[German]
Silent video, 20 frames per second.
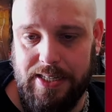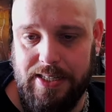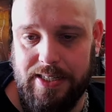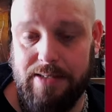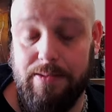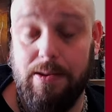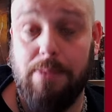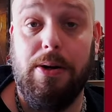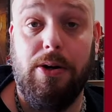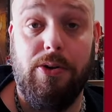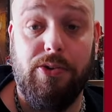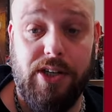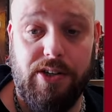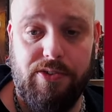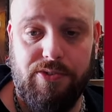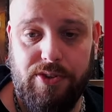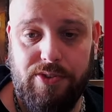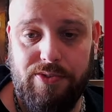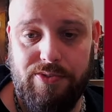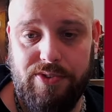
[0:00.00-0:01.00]
sind wir bei
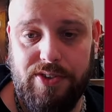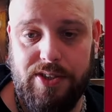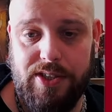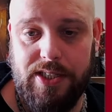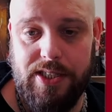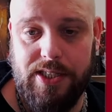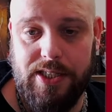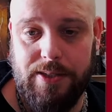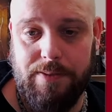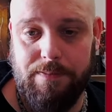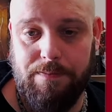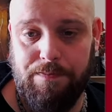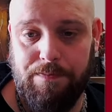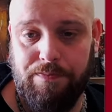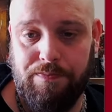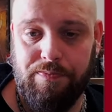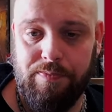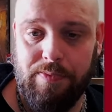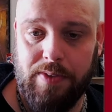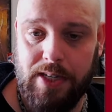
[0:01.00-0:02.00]
150
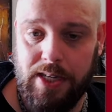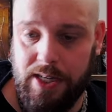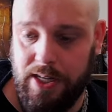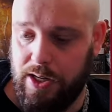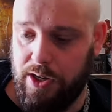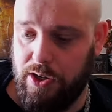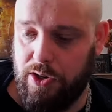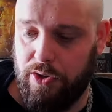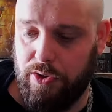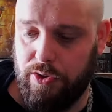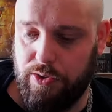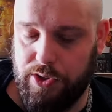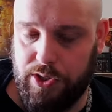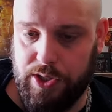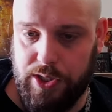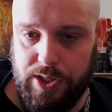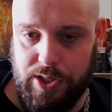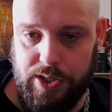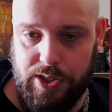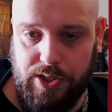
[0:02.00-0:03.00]
und
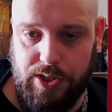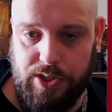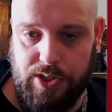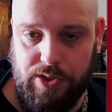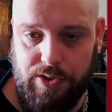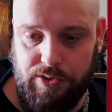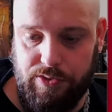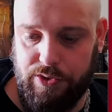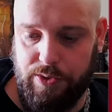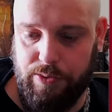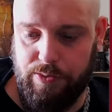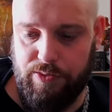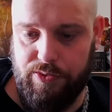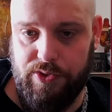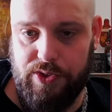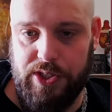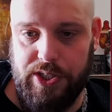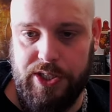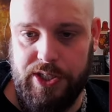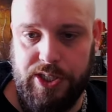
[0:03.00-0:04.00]

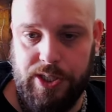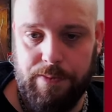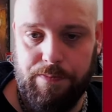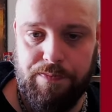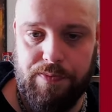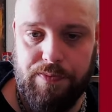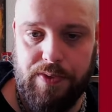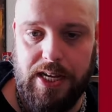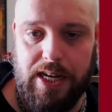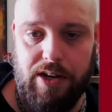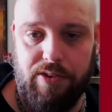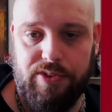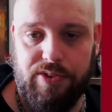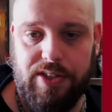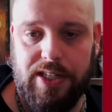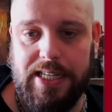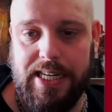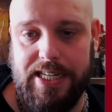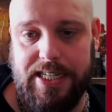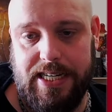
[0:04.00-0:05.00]
50 auf
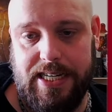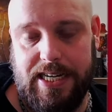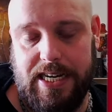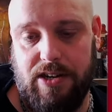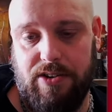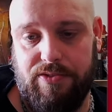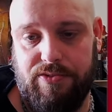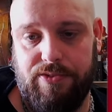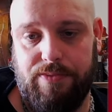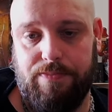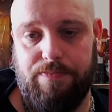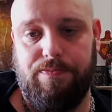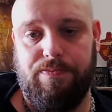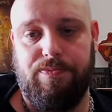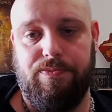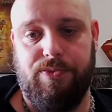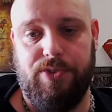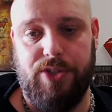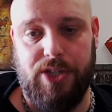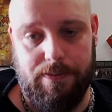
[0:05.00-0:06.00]
Geländelauf.
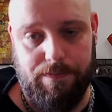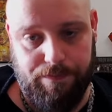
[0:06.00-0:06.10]
So.